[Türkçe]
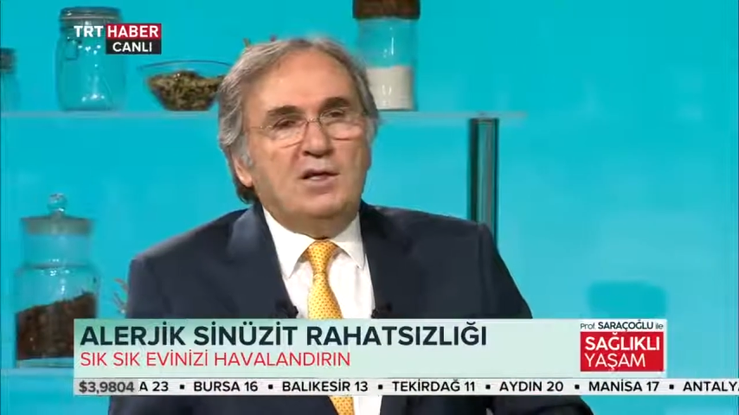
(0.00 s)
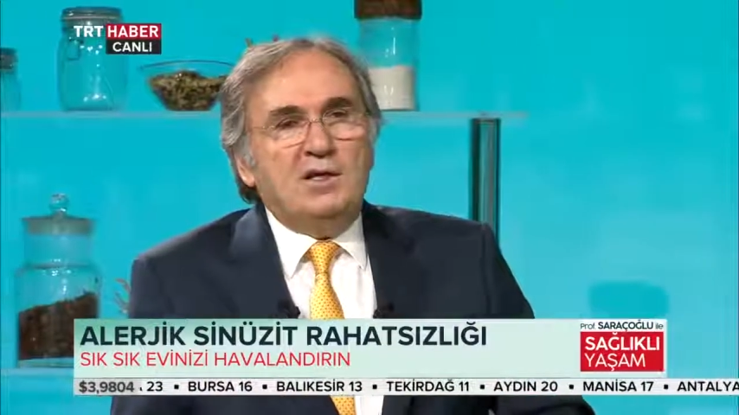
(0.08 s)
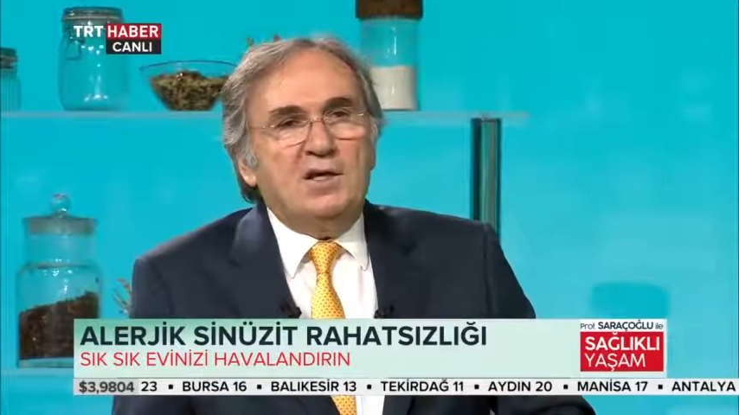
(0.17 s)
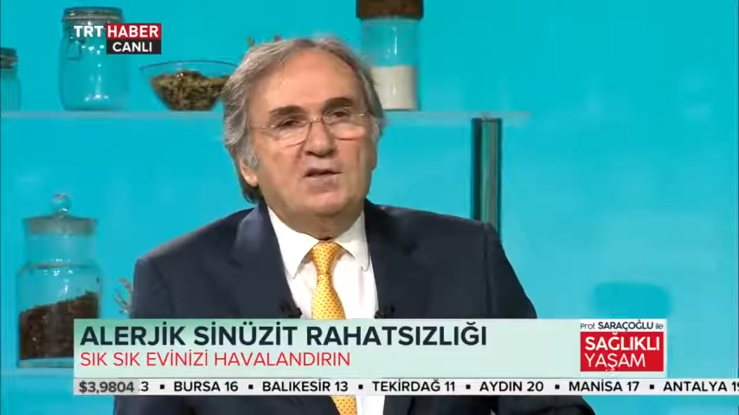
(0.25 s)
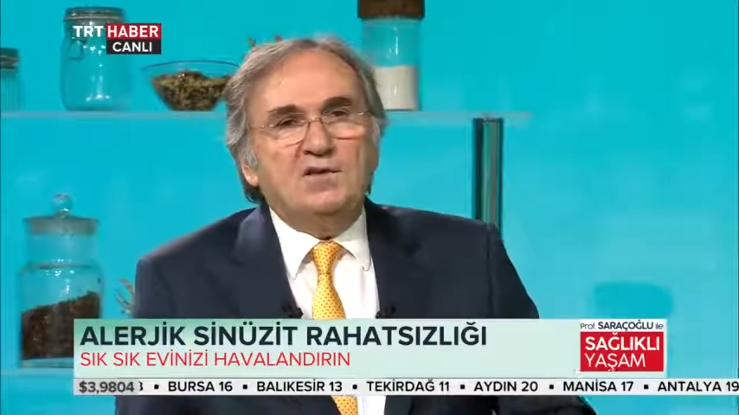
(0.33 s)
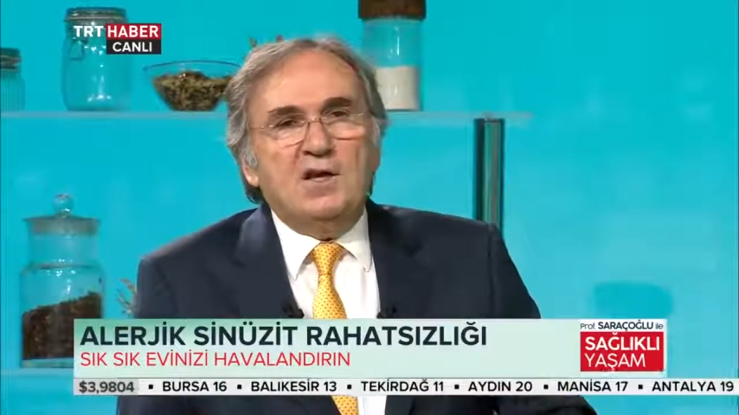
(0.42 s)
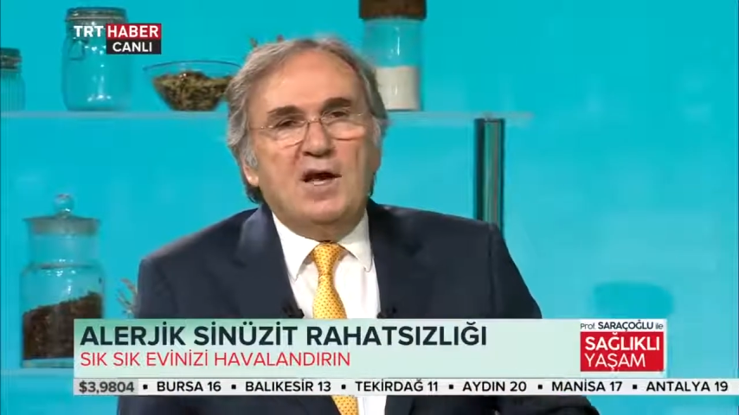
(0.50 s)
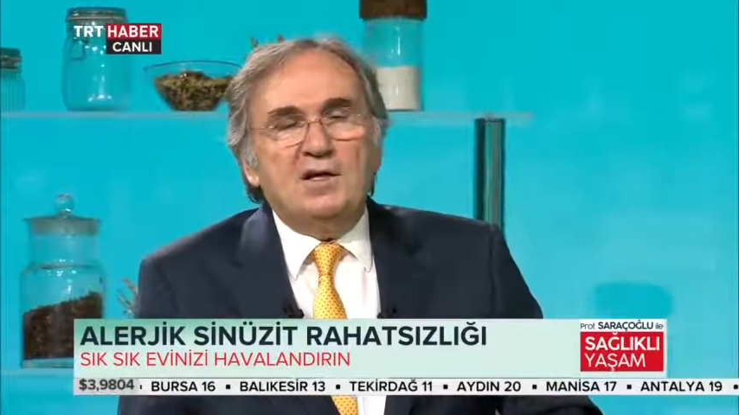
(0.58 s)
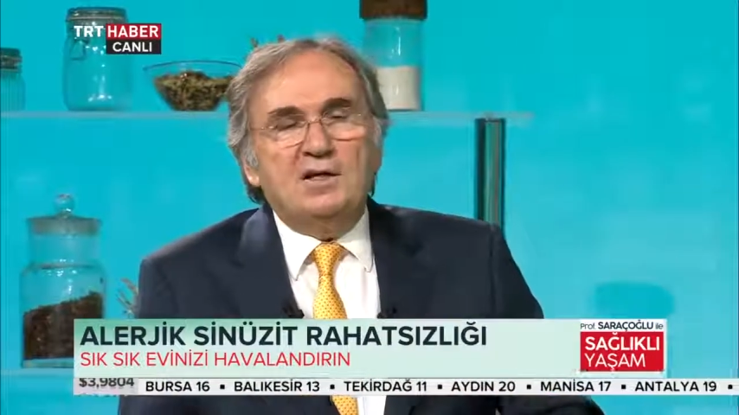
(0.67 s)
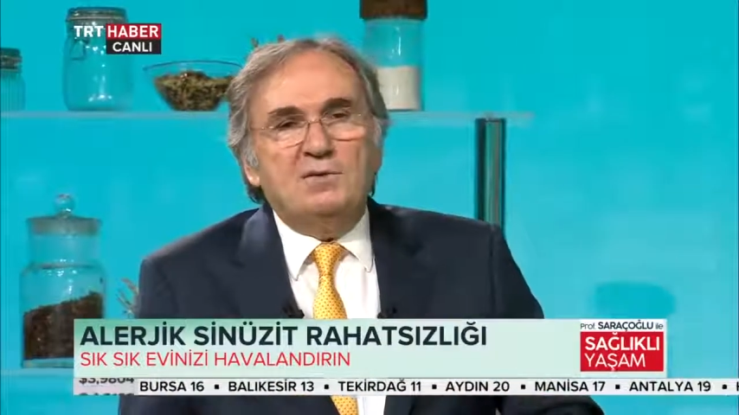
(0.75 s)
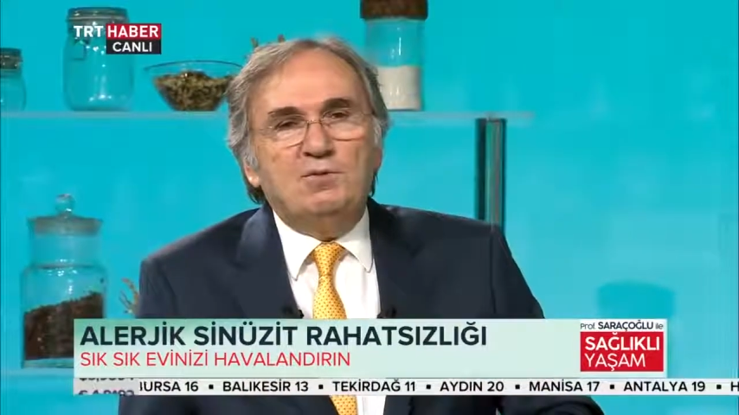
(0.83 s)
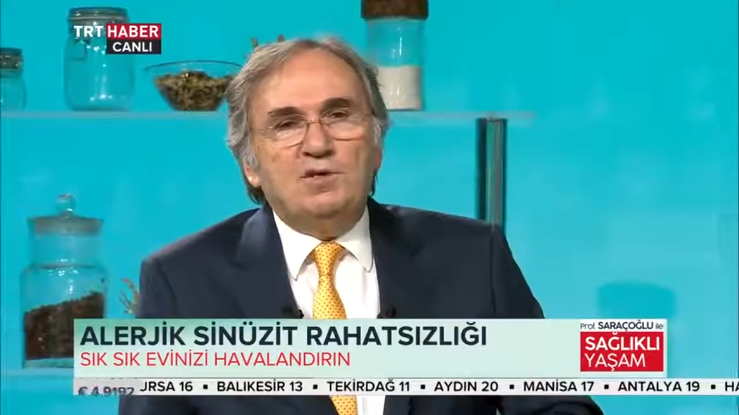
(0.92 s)
keser
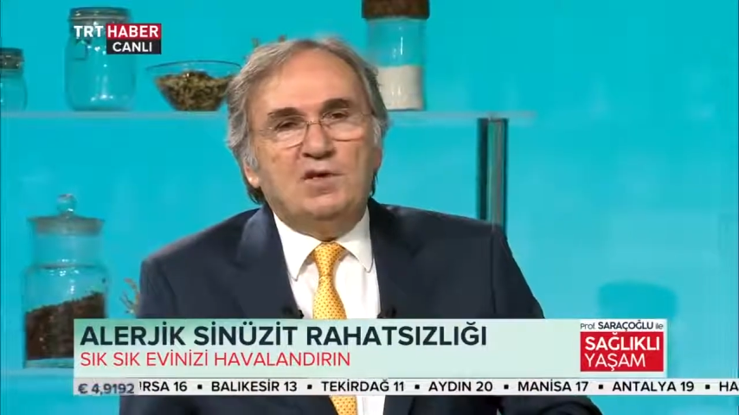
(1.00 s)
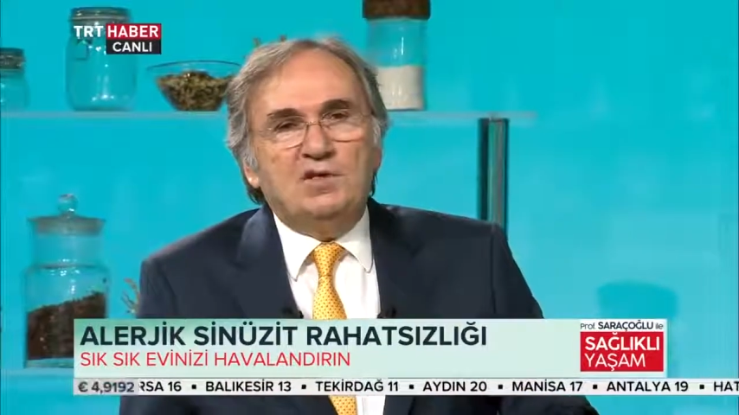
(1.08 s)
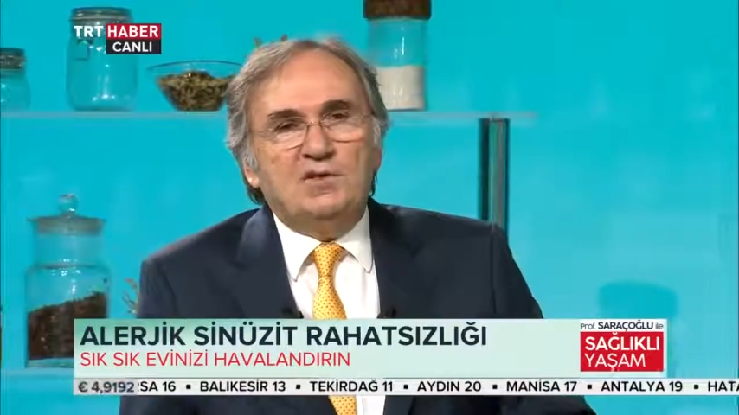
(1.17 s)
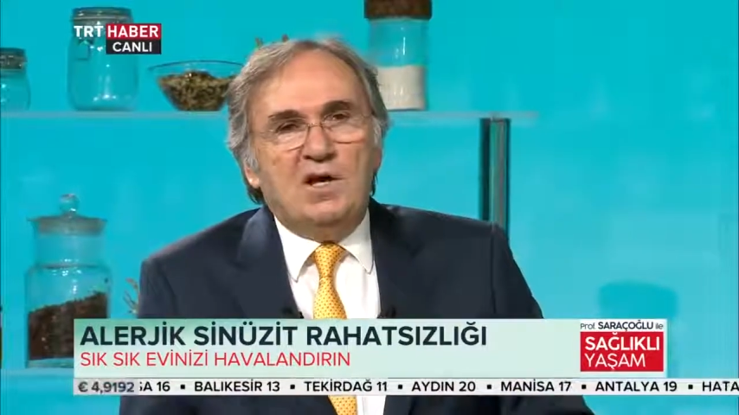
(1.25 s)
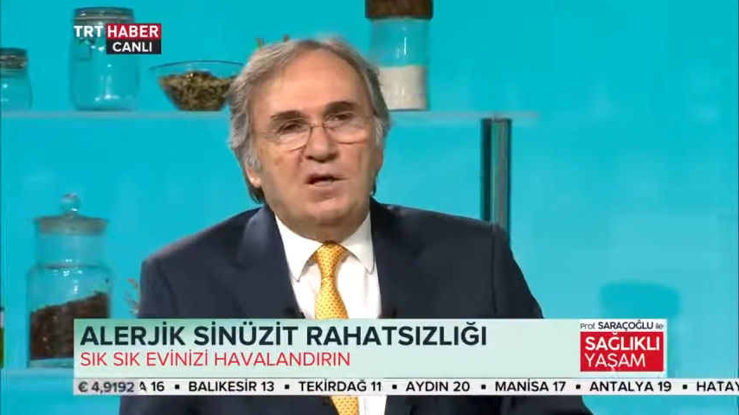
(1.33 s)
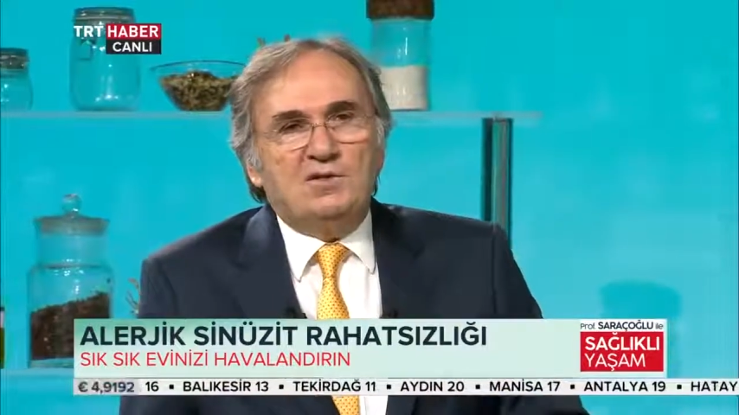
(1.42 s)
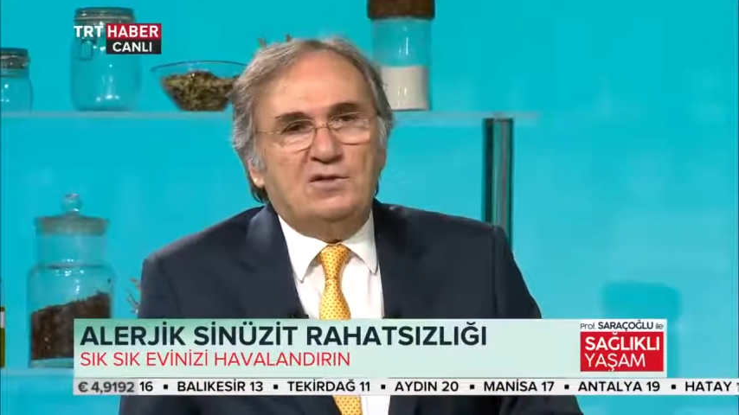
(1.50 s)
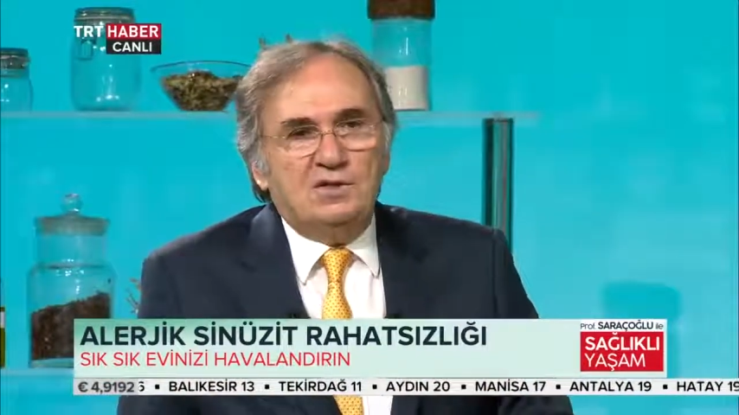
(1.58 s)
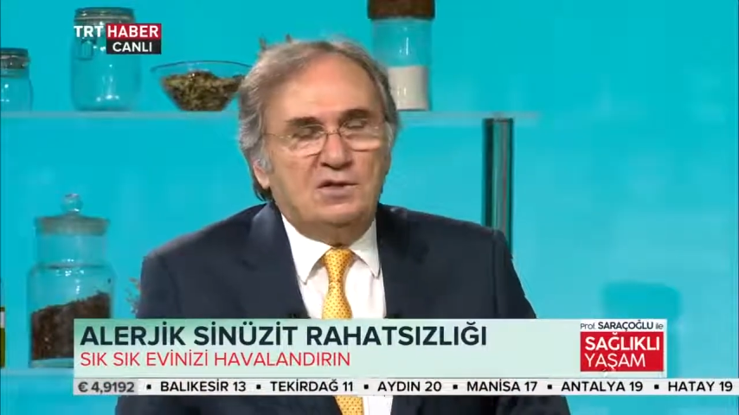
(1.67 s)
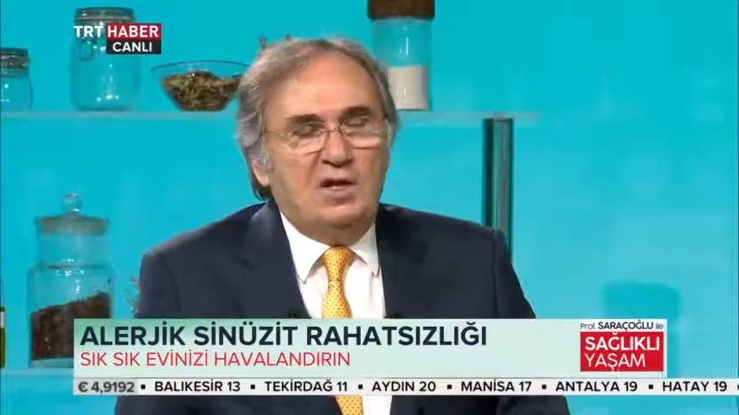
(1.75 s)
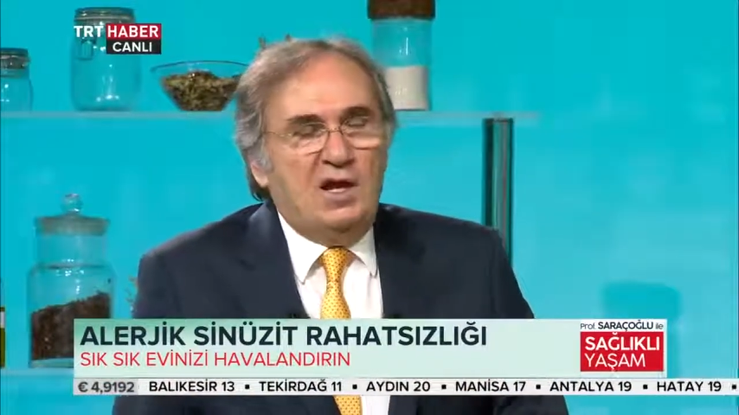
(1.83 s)
gibi kesersiniz